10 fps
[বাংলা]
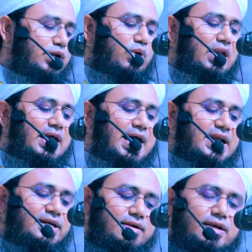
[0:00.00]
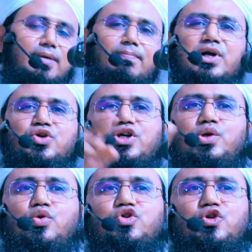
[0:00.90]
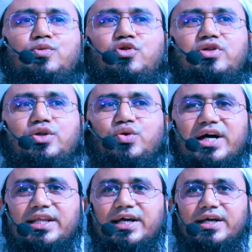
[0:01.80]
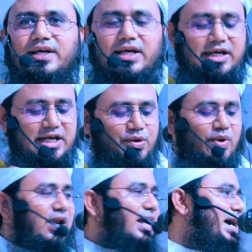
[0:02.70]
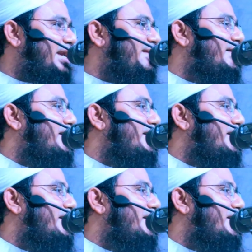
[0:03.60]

এই ওয়ালহান মানুষের অজুর মধ্যে ধোকা দেয় এই ওয়ালহান